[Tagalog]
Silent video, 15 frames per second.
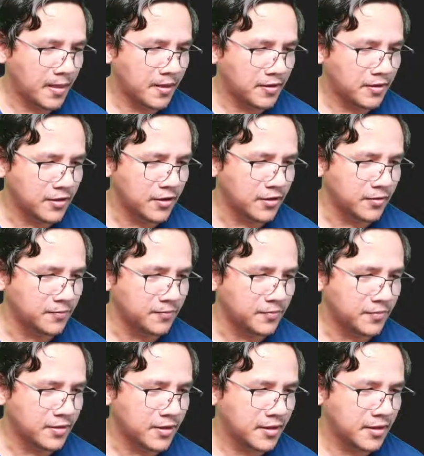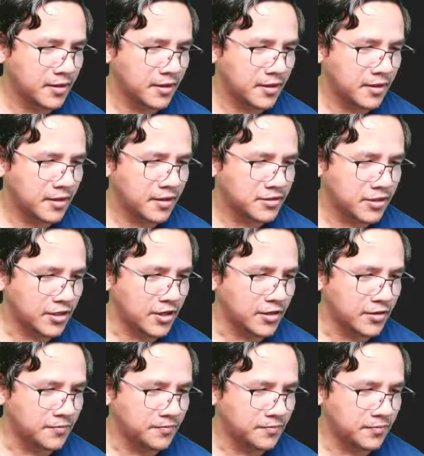Yan. Sunod.
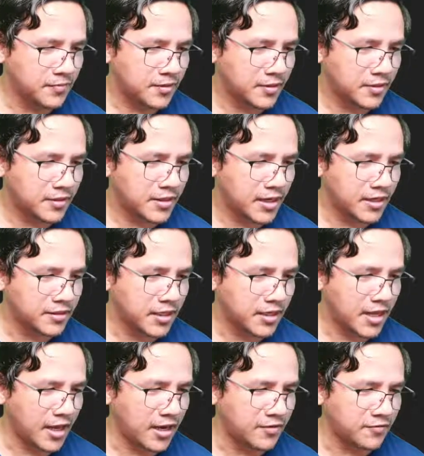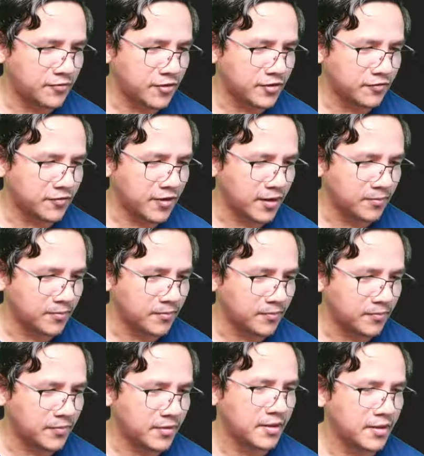39.45.
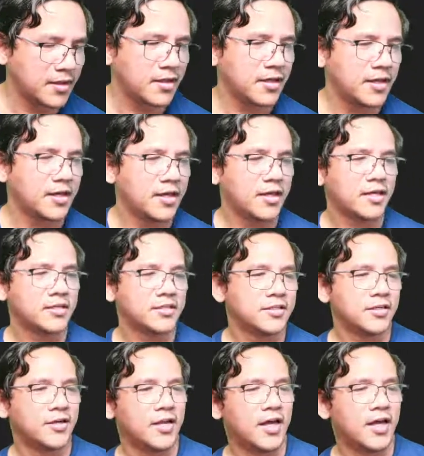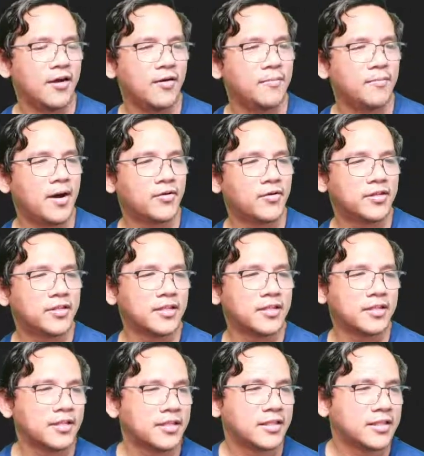Sunod, how about
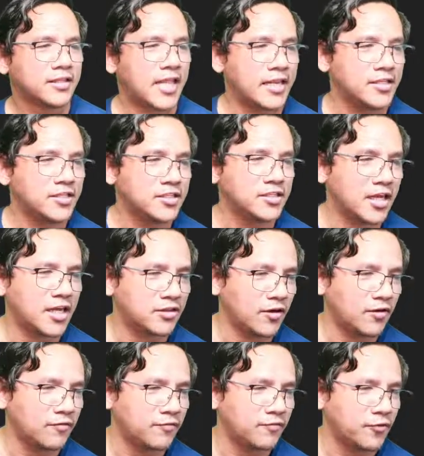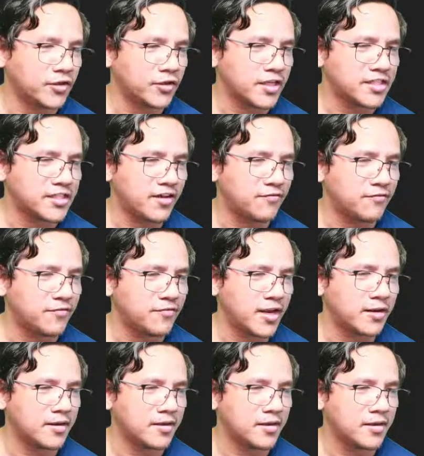tangent of
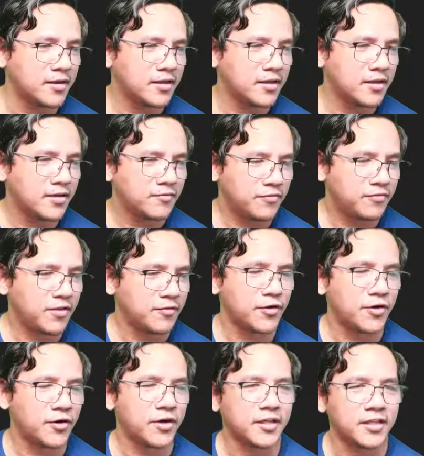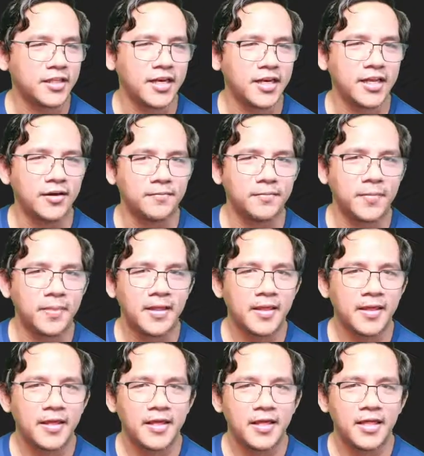47.54? Tingnan nyo.
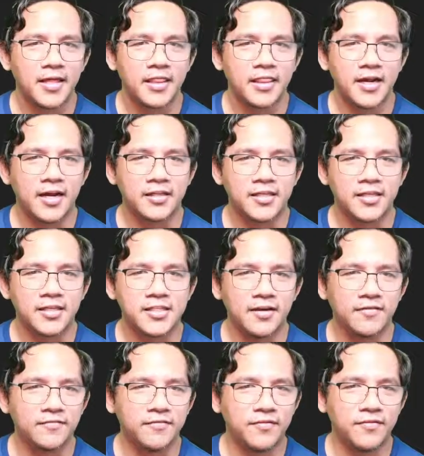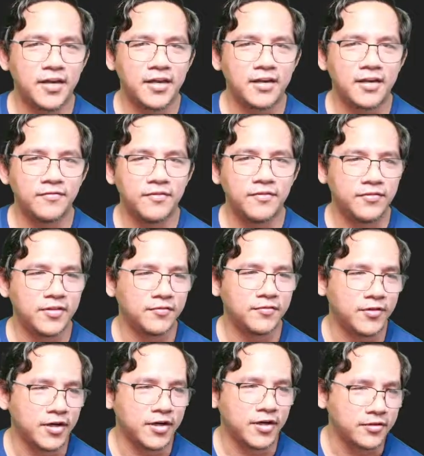37, 54
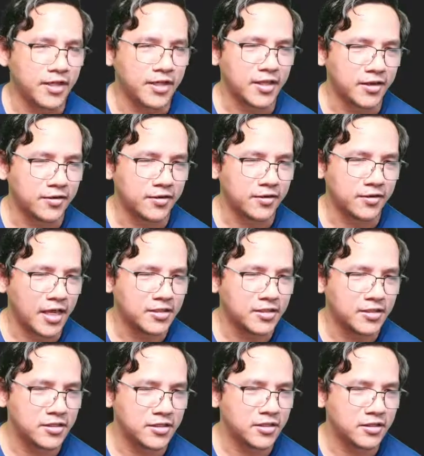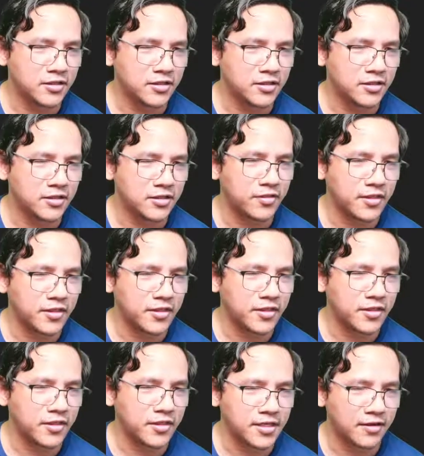dito tayo. Tangent of
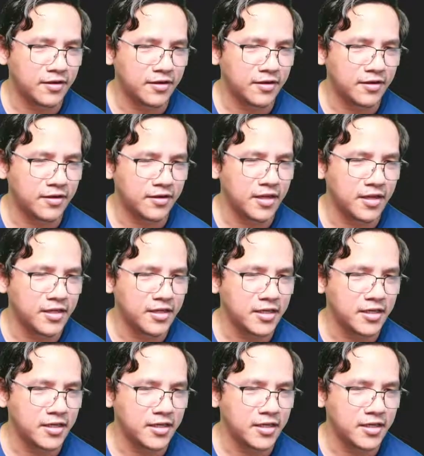37 degrees.